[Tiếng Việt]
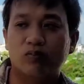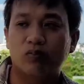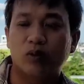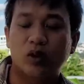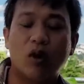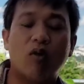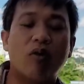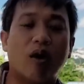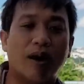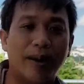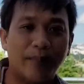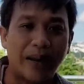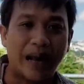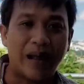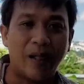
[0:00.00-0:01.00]
số đoạn
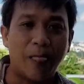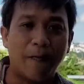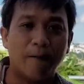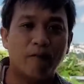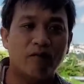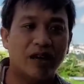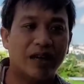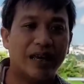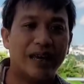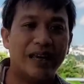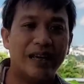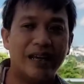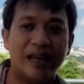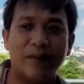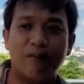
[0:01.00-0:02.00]
clip ngắn về
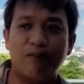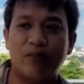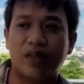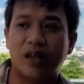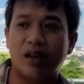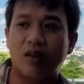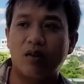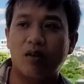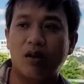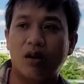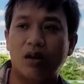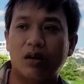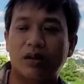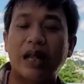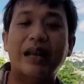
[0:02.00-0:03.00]
cái uh,
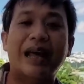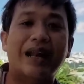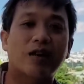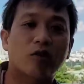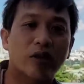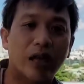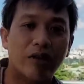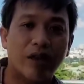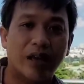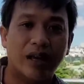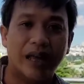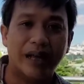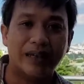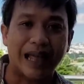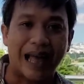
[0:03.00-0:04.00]
tình hình của chị Duyên
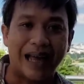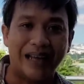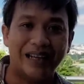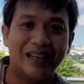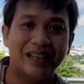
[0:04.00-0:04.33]
hiện tại